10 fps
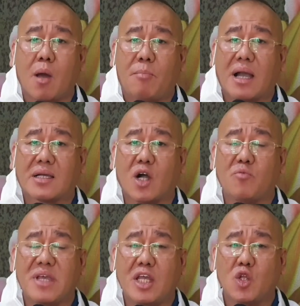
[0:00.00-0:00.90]
Pagka
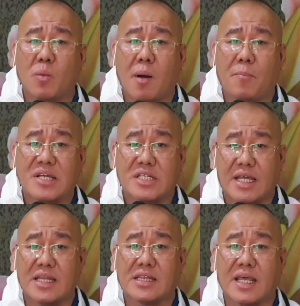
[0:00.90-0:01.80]
umiinom ang
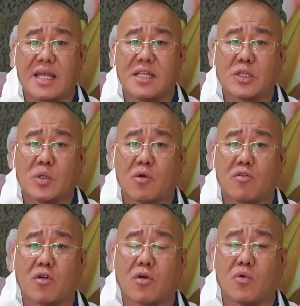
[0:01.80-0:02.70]
pasyente nitong
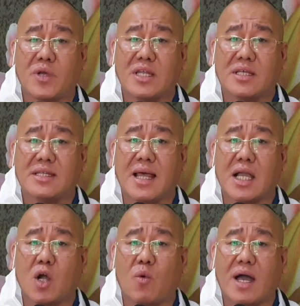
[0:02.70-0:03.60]
chloroquine,
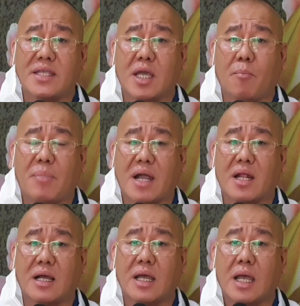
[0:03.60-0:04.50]
ginagawa niyang
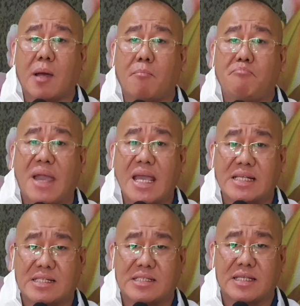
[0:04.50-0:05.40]
parang
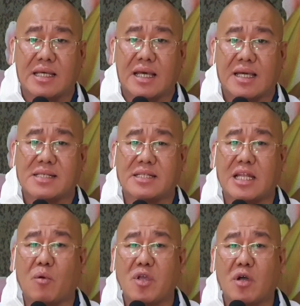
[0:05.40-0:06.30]
base. Kasi
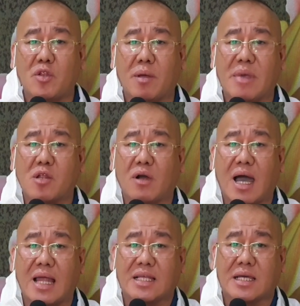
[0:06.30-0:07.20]
dalawa yung ano eh, merong
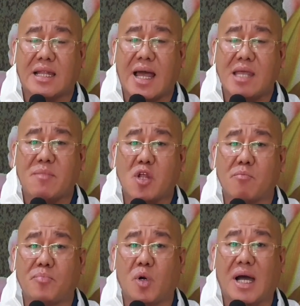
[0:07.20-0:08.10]
alkaline,
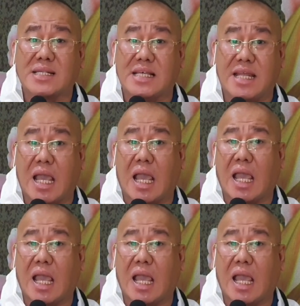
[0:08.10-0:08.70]
meron pong acidic.